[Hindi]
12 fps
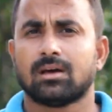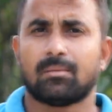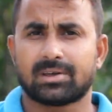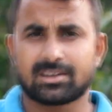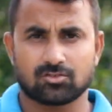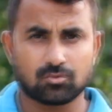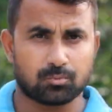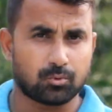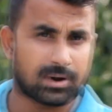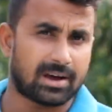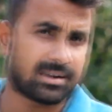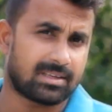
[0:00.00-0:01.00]
हमारे जो
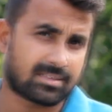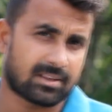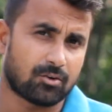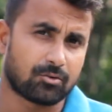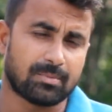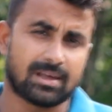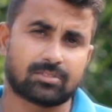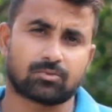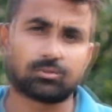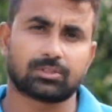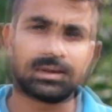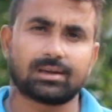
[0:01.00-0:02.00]
पुराने साउंड मैंस
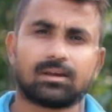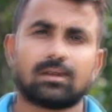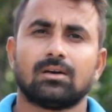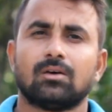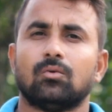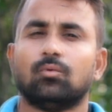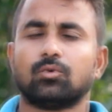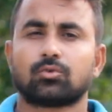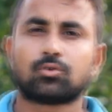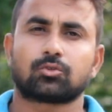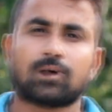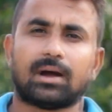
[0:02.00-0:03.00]
होते हैं
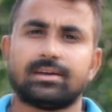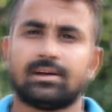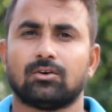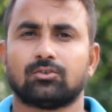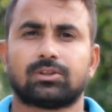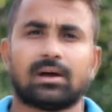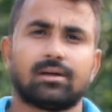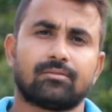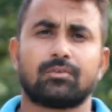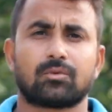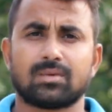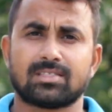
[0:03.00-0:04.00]
उनको तो आइडिया होता है
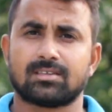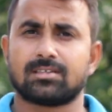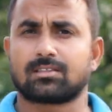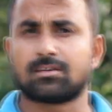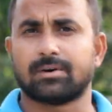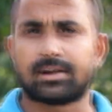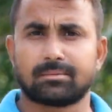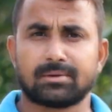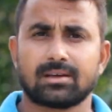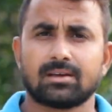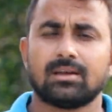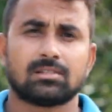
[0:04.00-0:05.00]
फ्रिक्वेंसीज के बारे में